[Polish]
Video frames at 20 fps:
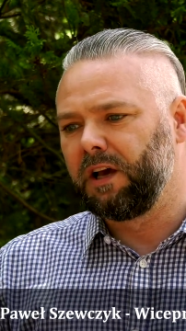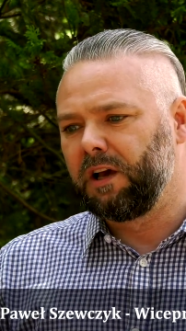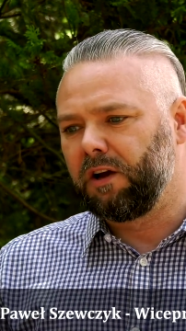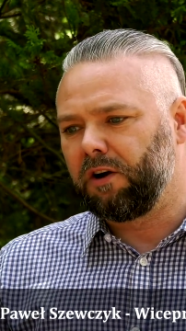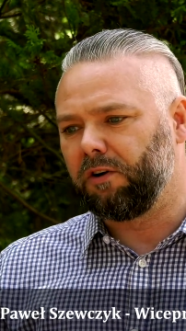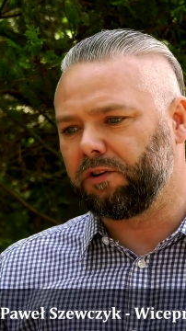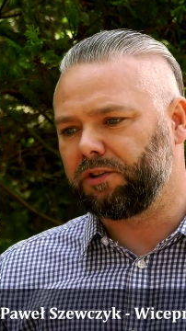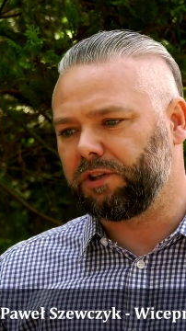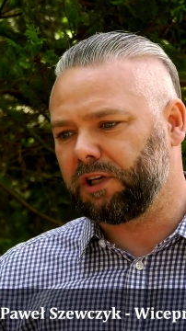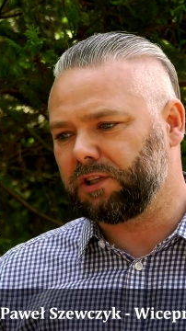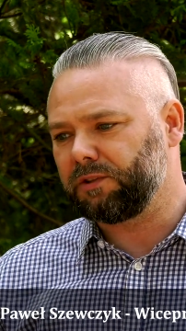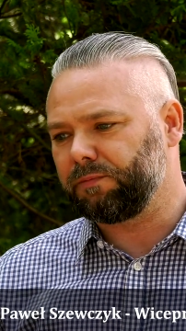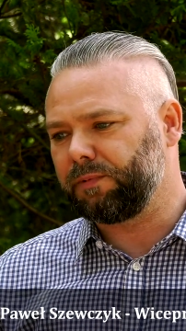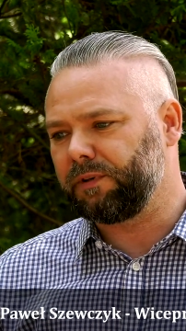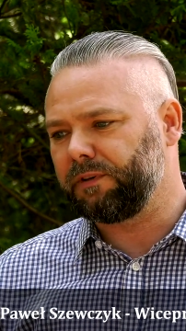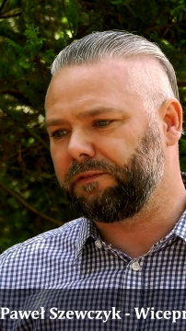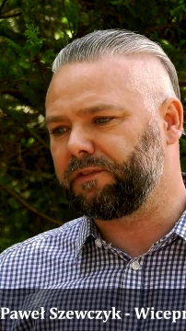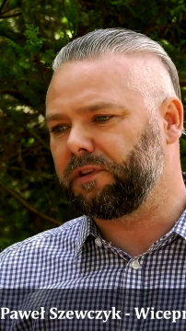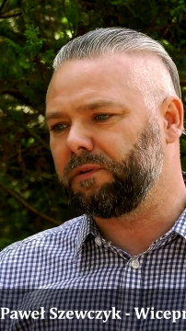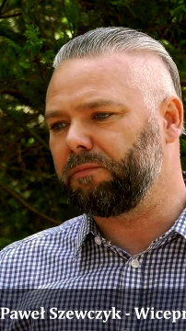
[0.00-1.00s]

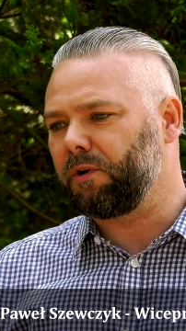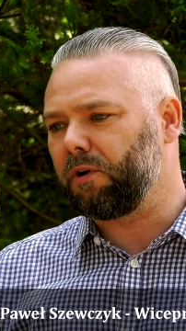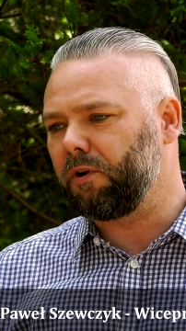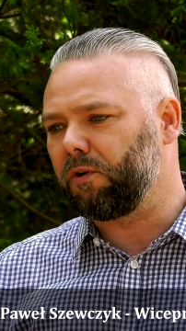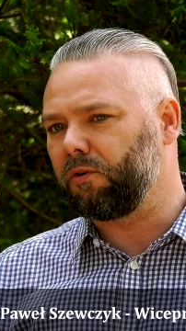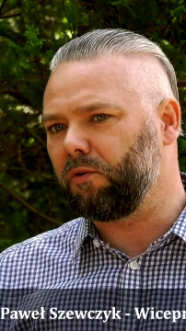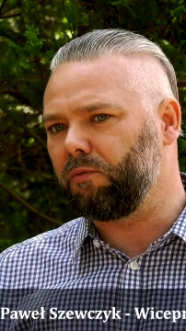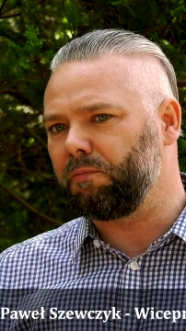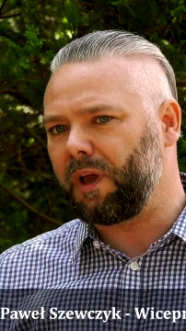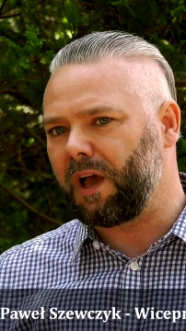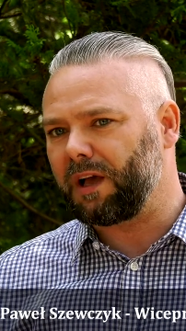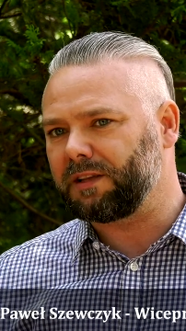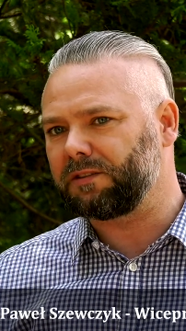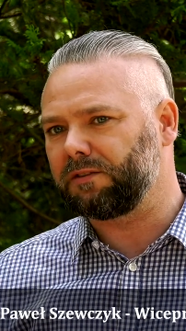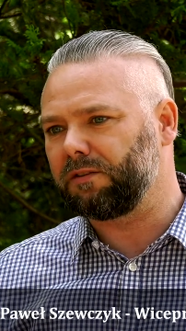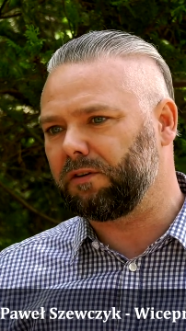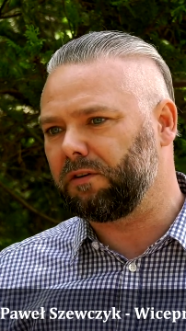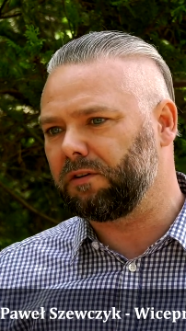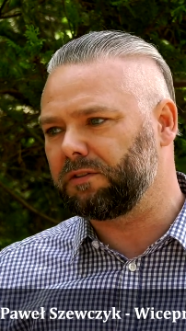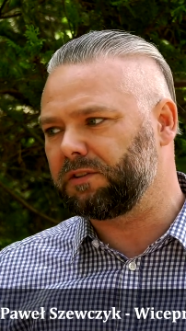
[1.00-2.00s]
Chociażby w tym roku
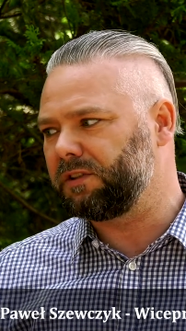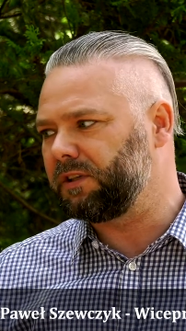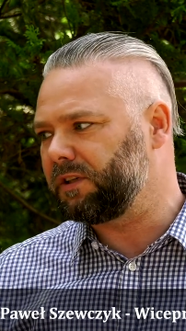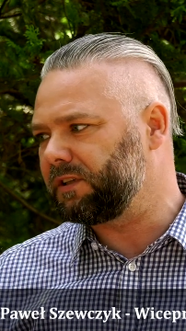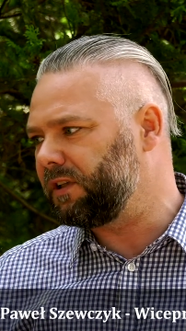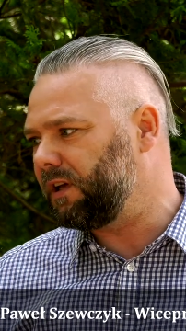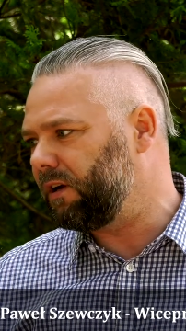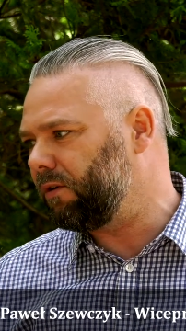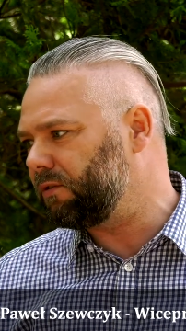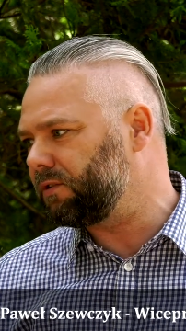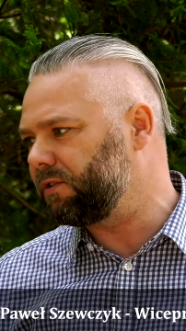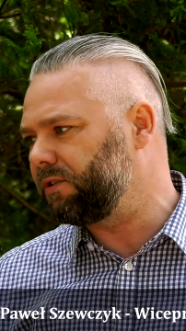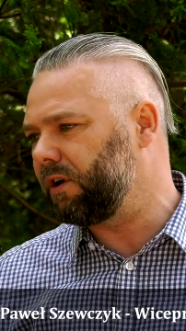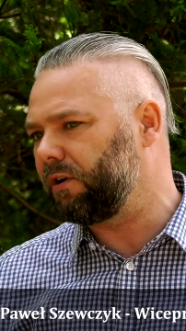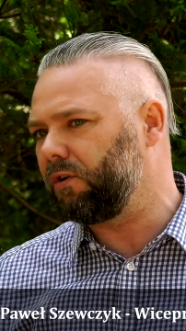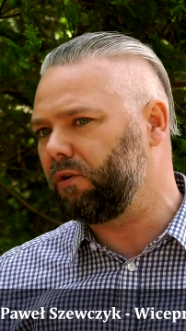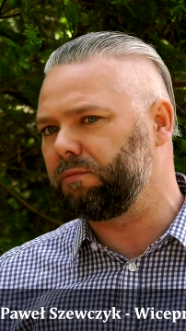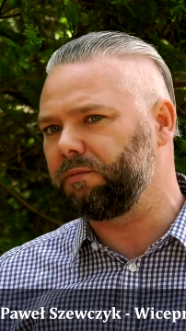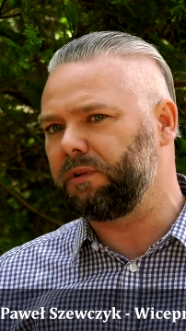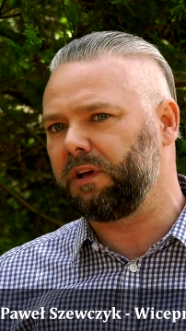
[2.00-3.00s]
miasto zniknęło z
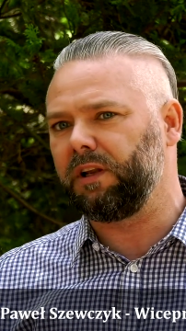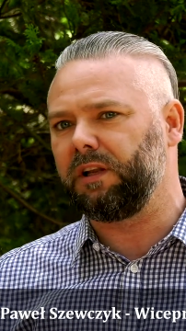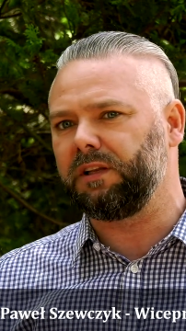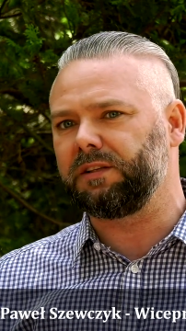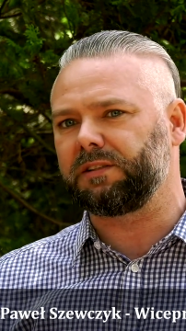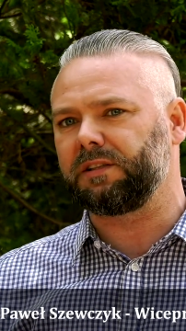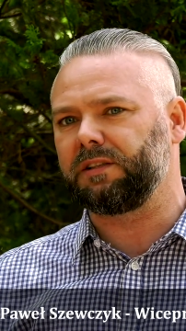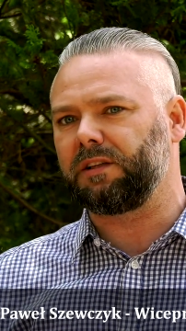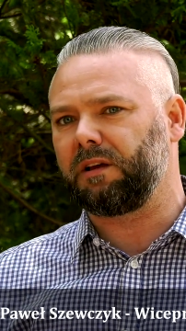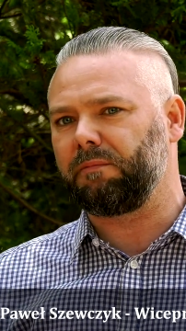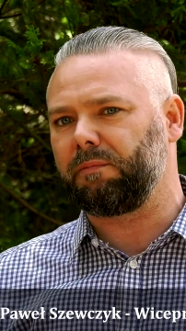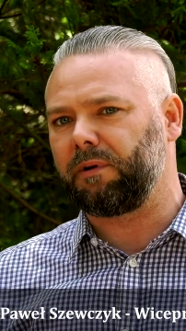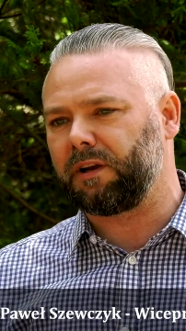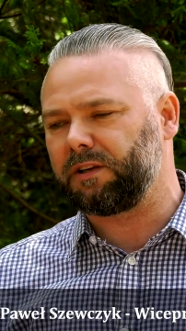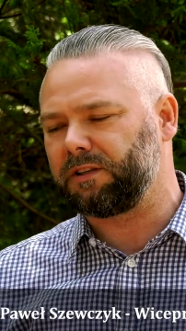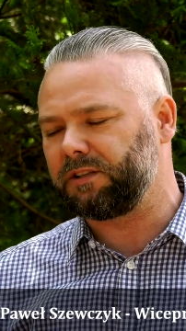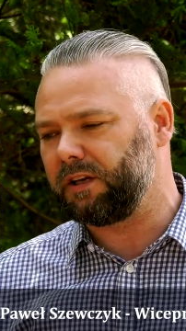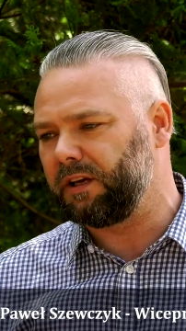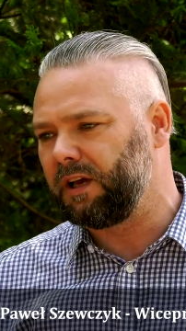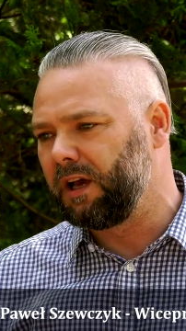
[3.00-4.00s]
niechlubnej listy
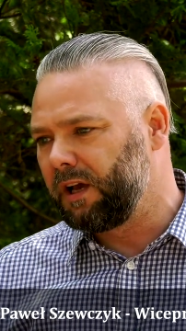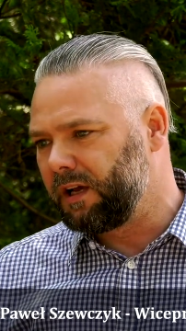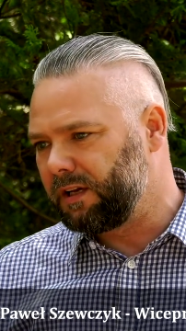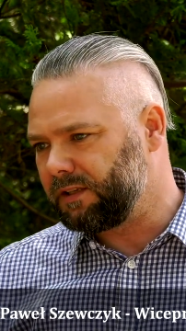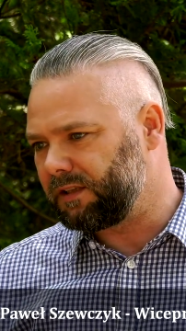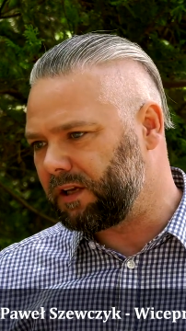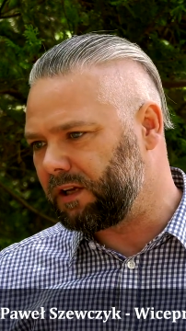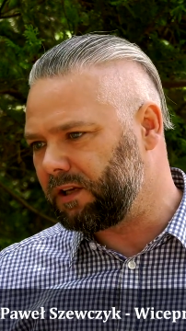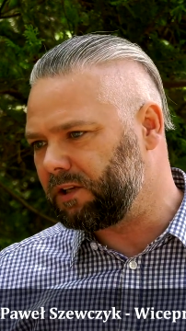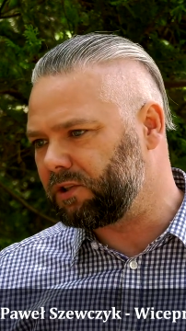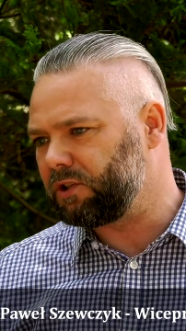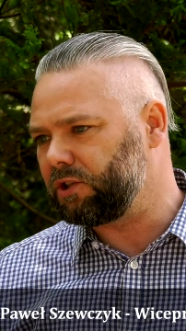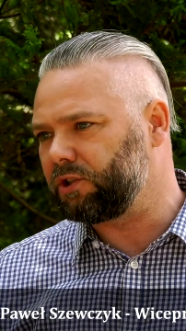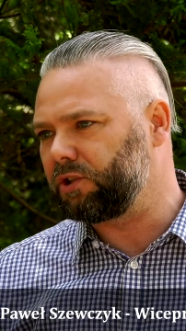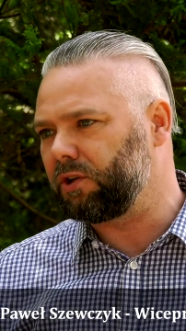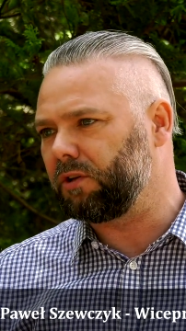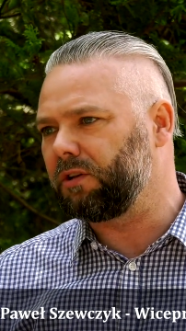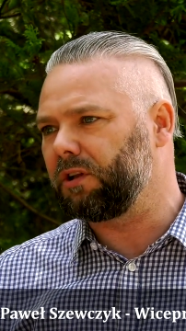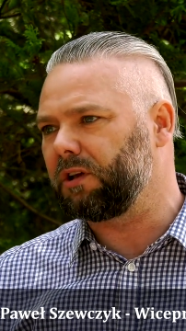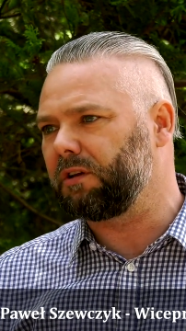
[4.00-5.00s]
najbardziej
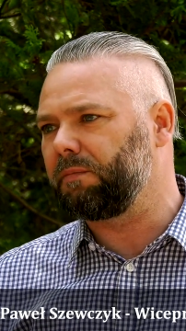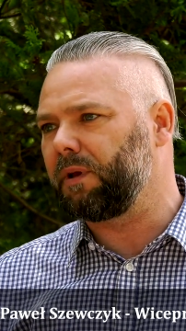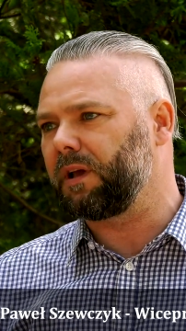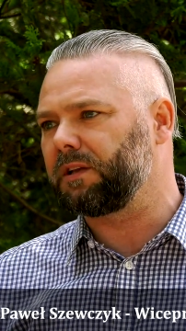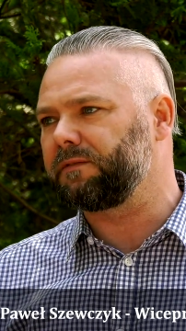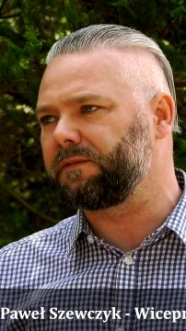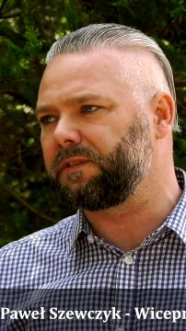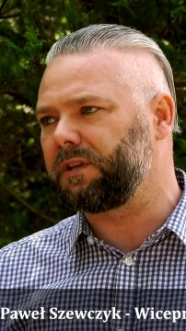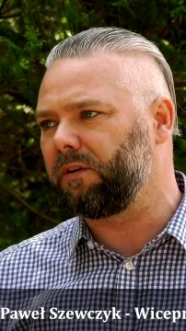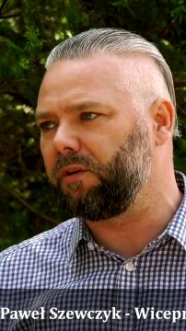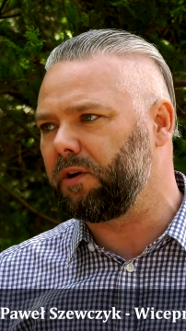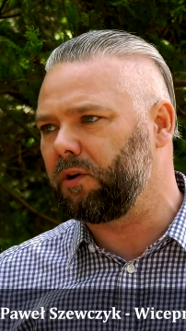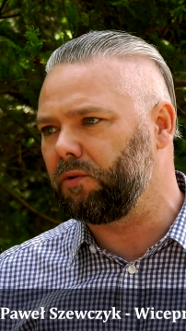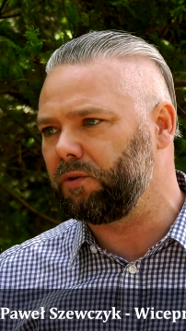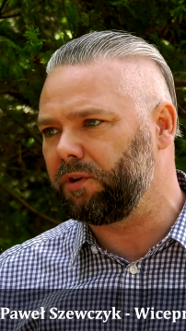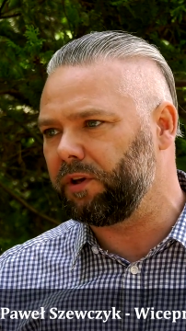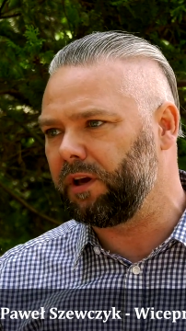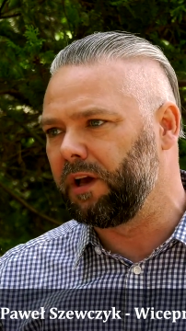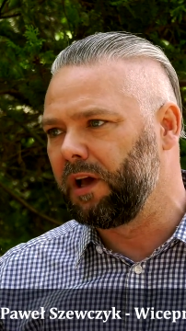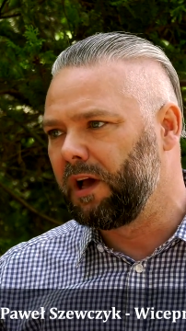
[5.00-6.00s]
zanieczyszczonych miast teraz w całej
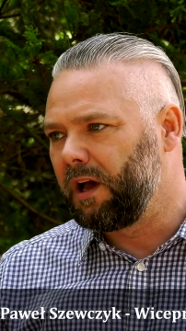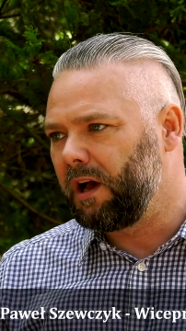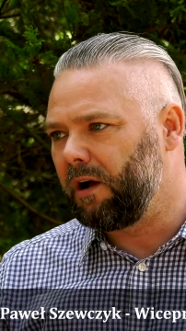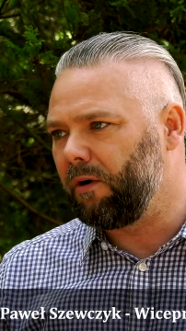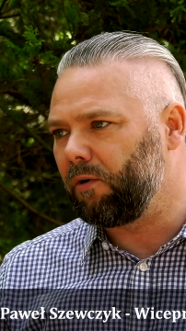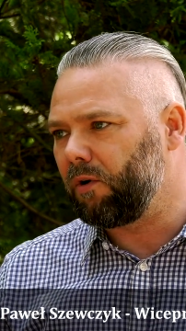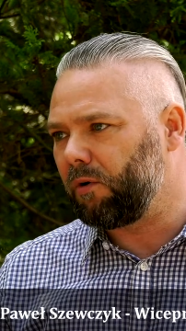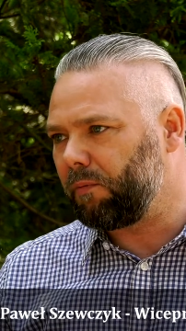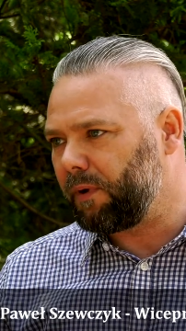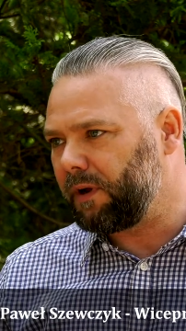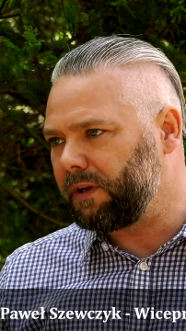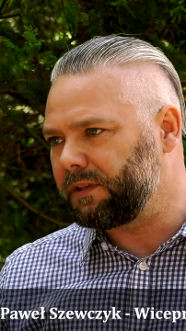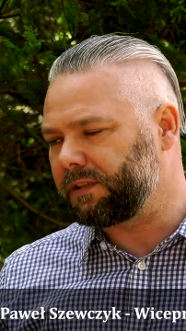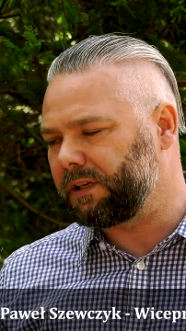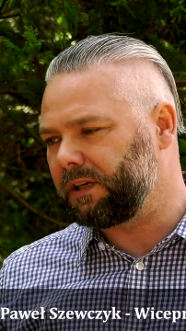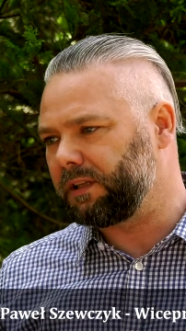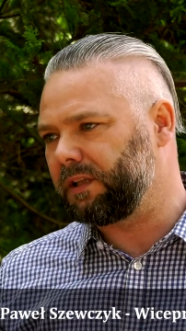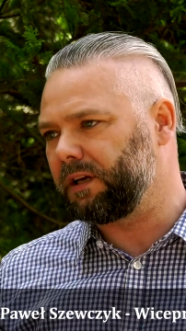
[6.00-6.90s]
Unii Europejskiej,